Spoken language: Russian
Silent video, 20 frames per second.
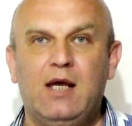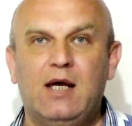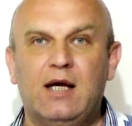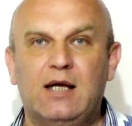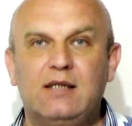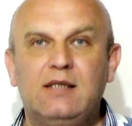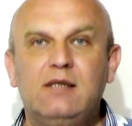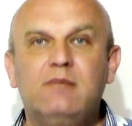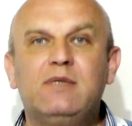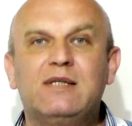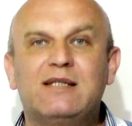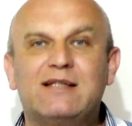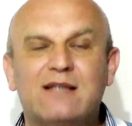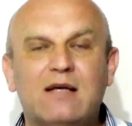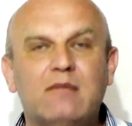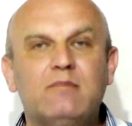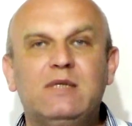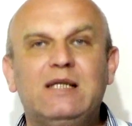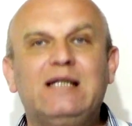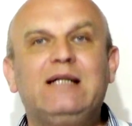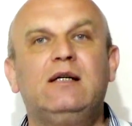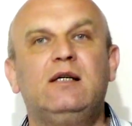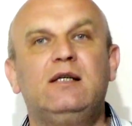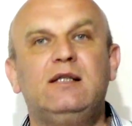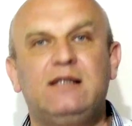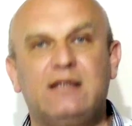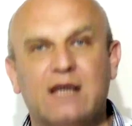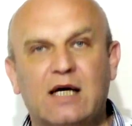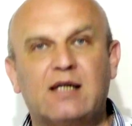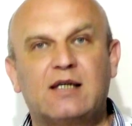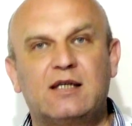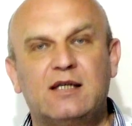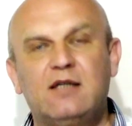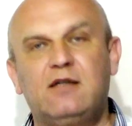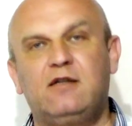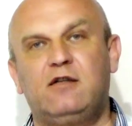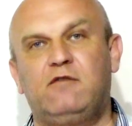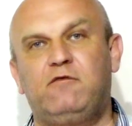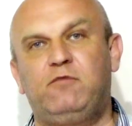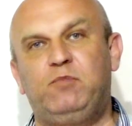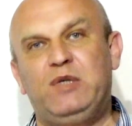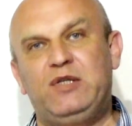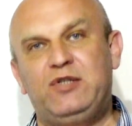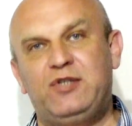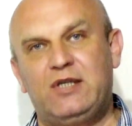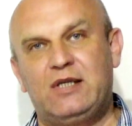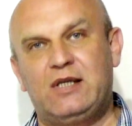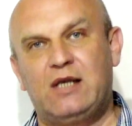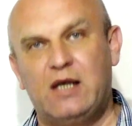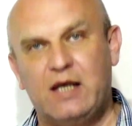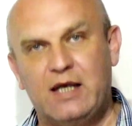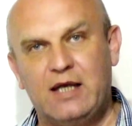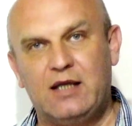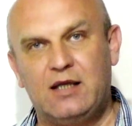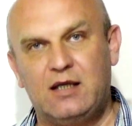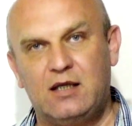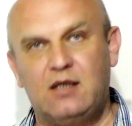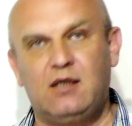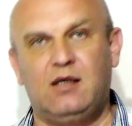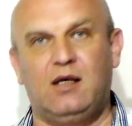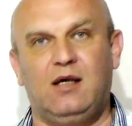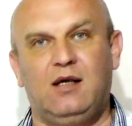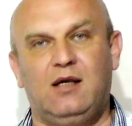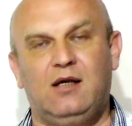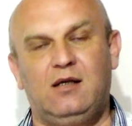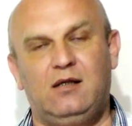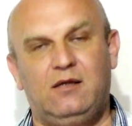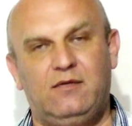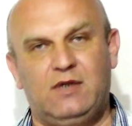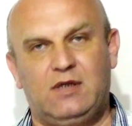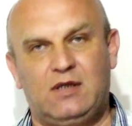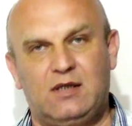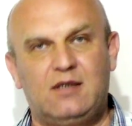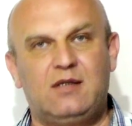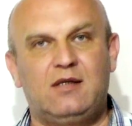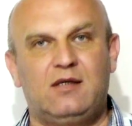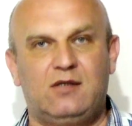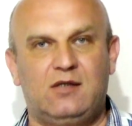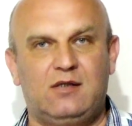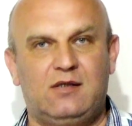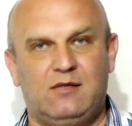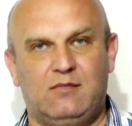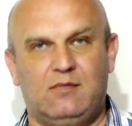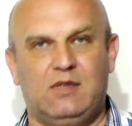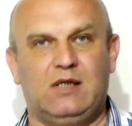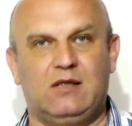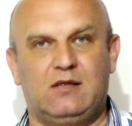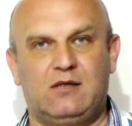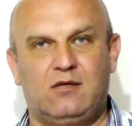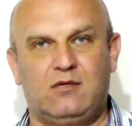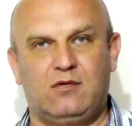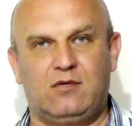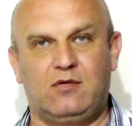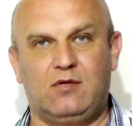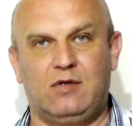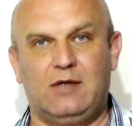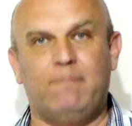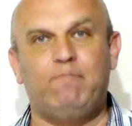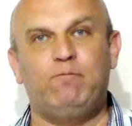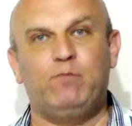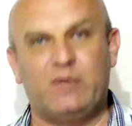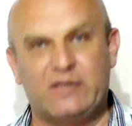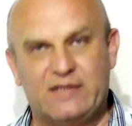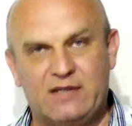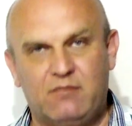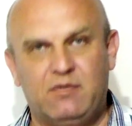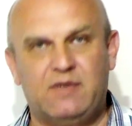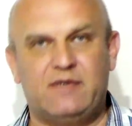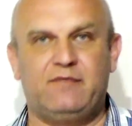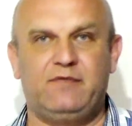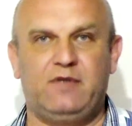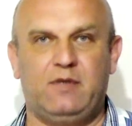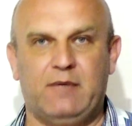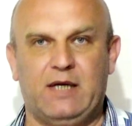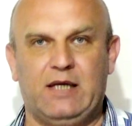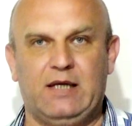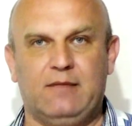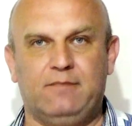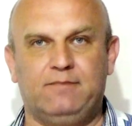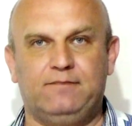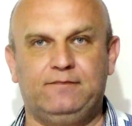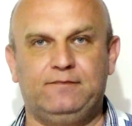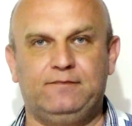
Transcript: одним из самых ярких впечатлений 2017 года. Спасибо за внимание.